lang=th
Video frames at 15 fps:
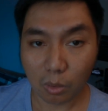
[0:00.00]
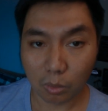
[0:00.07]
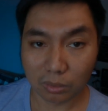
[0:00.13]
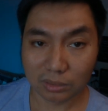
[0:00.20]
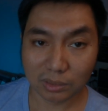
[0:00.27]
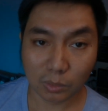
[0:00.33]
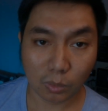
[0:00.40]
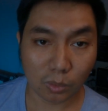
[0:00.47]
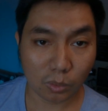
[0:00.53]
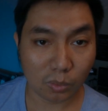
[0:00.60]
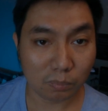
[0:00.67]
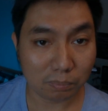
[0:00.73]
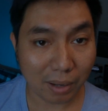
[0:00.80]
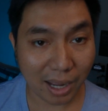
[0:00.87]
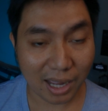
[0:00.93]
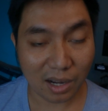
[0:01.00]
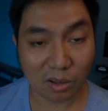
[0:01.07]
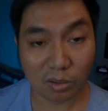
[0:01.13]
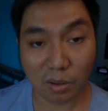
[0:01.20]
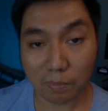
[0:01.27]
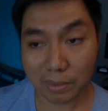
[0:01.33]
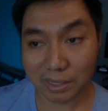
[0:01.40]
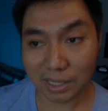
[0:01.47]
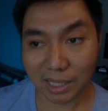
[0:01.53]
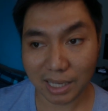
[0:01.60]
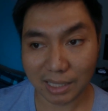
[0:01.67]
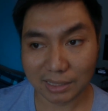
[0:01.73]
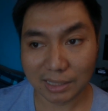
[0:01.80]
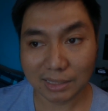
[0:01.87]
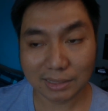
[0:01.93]
หดตัวลงไปแล้วก็เป็นอะไร
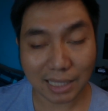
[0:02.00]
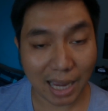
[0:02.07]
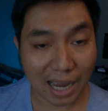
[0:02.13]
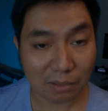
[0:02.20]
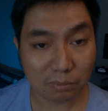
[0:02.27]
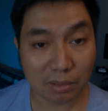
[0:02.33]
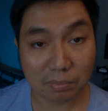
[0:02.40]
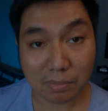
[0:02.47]
ที่จาง